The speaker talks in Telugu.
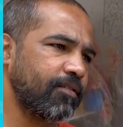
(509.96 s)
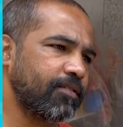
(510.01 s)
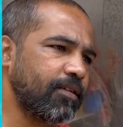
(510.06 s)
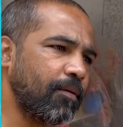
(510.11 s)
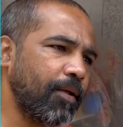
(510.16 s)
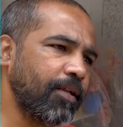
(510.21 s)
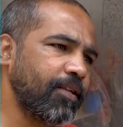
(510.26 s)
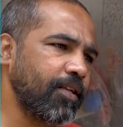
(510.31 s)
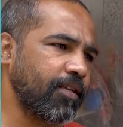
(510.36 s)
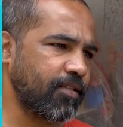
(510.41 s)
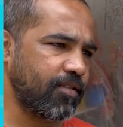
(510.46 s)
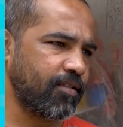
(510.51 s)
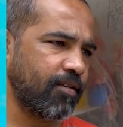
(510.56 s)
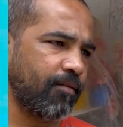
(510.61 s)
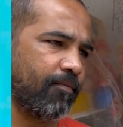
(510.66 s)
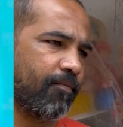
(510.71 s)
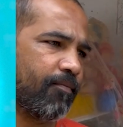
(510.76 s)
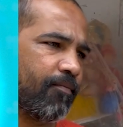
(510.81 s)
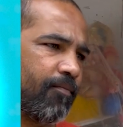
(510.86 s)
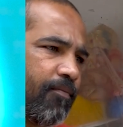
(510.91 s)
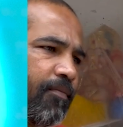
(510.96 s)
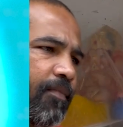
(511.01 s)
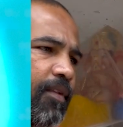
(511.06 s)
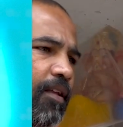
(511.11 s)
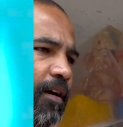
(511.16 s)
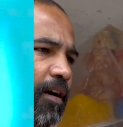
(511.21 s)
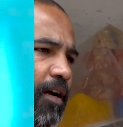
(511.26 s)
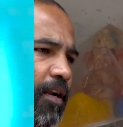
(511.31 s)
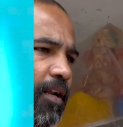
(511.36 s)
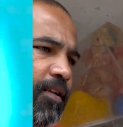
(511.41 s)
సప్లై చేస్తాం
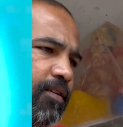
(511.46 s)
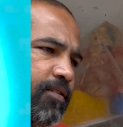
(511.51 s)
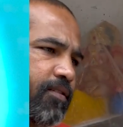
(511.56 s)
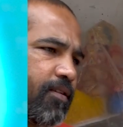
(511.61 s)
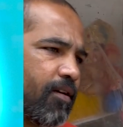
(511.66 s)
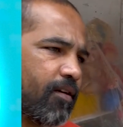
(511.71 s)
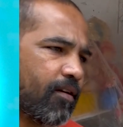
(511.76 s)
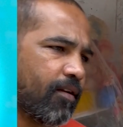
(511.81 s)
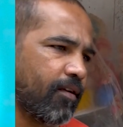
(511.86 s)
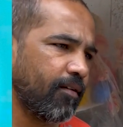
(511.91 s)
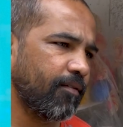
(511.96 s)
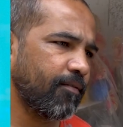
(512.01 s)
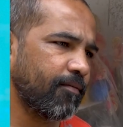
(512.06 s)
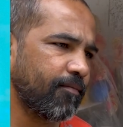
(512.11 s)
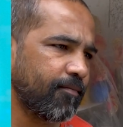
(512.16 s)
అట్లా చేస్తారండి